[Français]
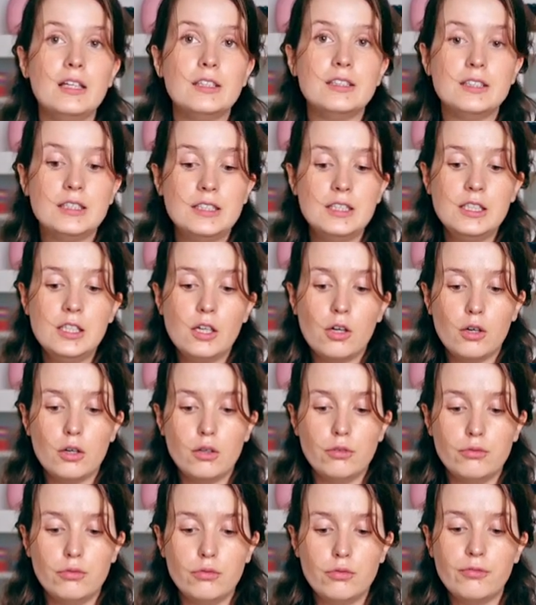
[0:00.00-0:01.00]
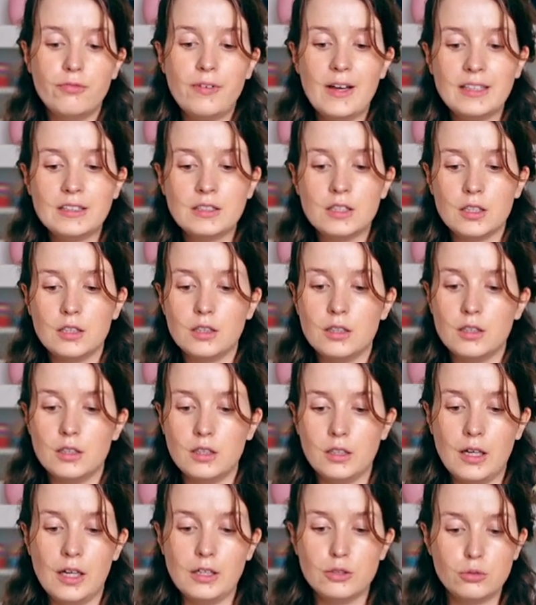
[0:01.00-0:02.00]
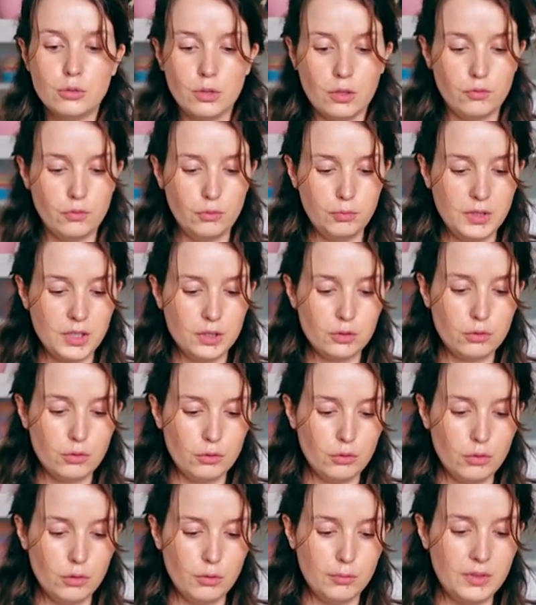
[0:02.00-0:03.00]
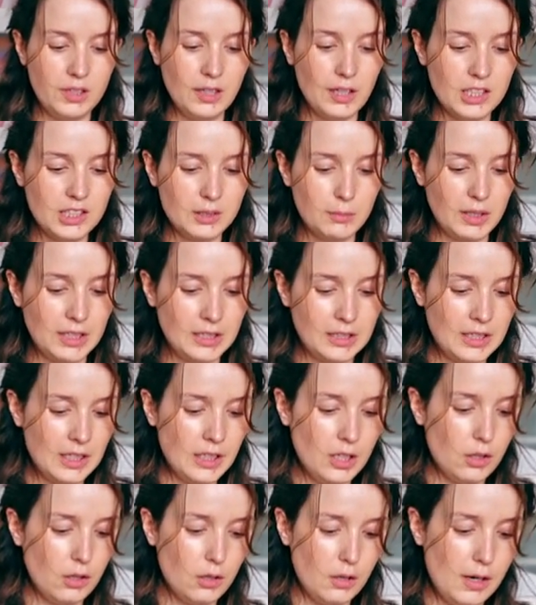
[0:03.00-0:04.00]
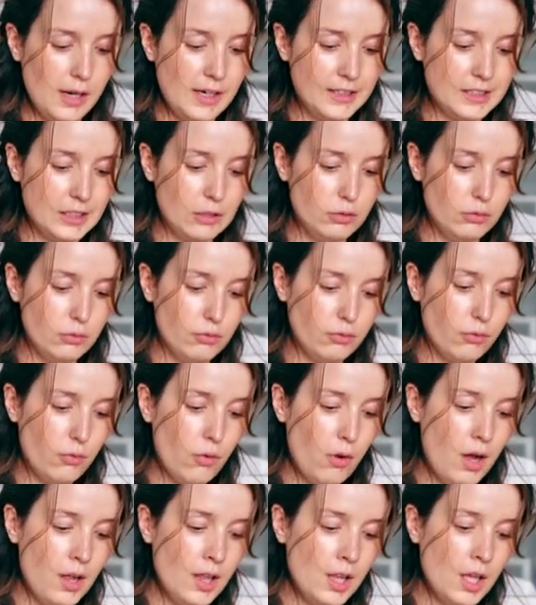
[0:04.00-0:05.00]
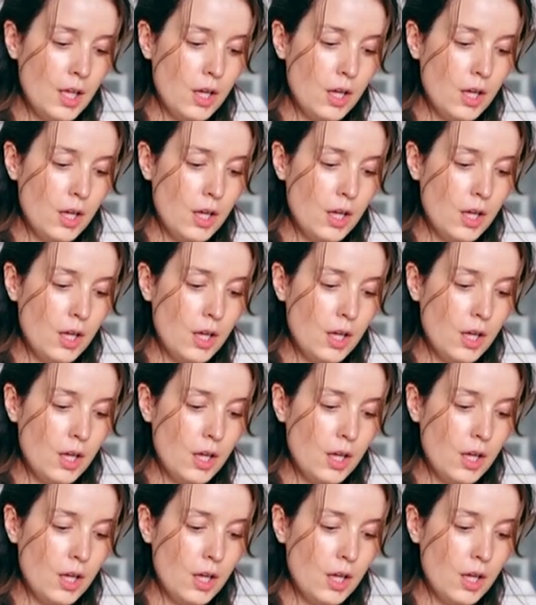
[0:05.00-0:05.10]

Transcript: Si vous le faites, assurez-vous bien de bien respecter la chaîne du froid